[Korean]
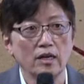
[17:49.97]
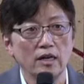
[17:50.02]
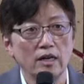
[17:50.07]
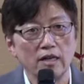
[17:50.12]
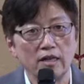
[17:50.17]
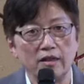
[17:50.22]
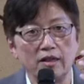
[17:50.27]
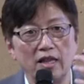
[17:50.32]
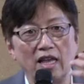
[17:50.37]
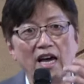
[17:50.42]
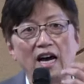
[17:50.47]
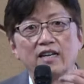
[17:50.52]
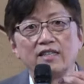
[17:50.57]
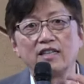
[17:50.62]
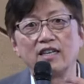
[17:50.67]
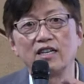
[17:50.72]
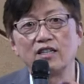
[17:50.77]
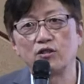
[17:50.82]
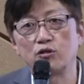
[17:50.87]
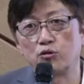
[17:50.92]
내
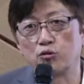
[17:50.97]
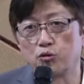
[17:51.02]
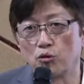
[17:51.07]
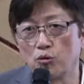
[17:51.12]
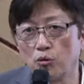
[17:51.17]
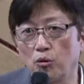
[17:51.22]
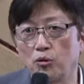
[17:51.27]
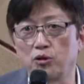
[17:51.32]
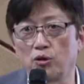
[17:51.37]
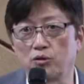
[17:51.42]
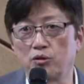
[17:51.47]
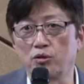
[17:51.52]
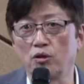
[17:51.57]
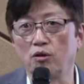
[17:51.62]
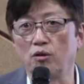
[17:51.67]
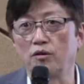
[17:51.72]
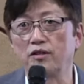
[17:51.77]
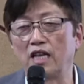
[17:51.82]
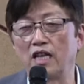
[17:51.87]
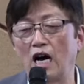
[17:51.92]
안에 들어오셔서
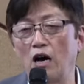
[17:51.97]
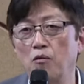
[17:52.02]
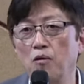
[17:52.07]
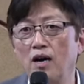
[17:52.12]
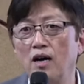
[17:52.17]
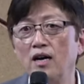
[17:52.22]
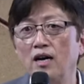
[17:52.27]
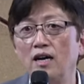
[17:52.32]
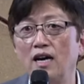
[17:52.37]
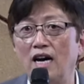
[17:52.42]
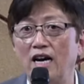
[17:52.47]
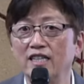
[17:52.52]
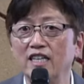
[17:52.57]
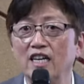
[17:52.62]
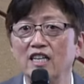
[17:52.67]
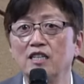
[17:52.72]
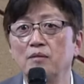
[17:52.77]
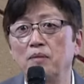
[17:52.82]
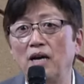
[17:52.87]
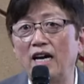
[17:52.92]
나와
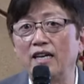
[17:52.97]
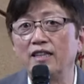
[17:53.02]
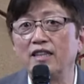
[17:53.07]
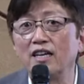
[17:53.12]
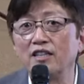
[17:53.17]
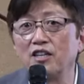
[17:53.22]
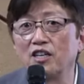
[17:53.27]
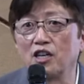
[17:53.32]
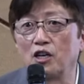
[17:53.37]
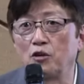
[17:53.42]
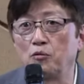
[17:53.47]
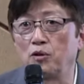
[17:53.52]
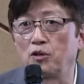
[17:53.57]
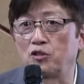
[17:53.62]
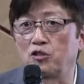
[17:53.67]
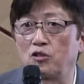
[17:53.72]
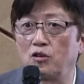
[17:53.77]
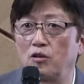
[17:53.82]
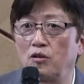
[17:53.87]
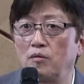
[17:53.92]
하나님 하나 되기
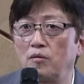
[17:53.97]
위해서